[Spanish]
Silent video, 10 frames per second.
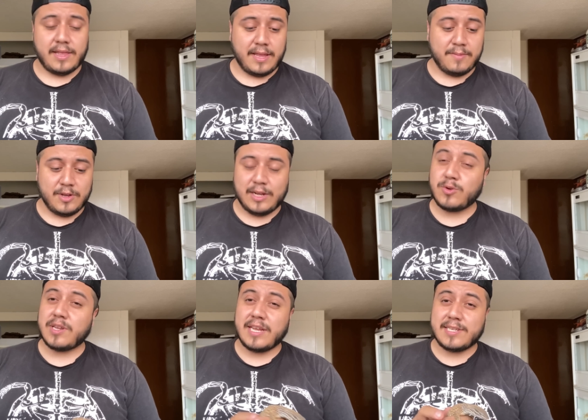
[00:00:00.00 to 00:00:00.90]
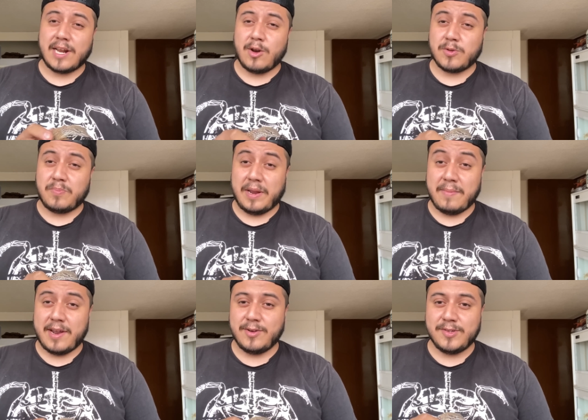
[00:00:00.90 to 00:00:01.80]
tenemos la suerte de ser los
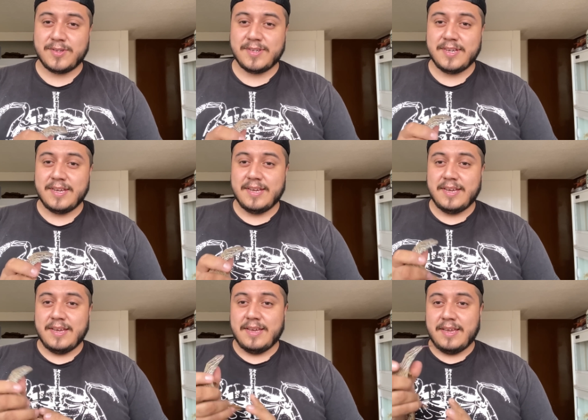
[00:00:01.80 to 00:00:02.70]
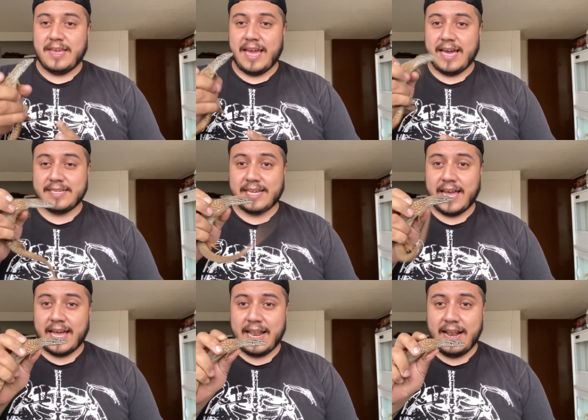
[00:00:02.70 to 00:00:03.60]
primeros, y es
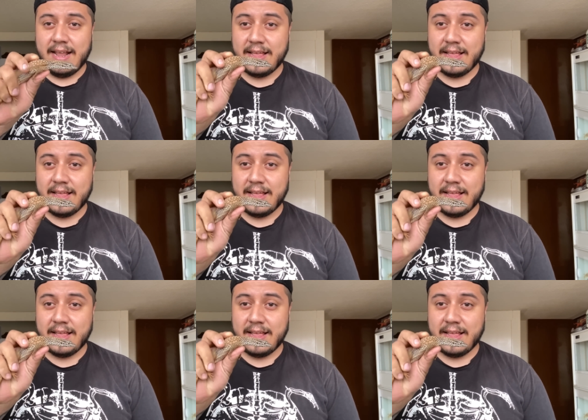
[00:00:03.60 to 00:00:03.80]
el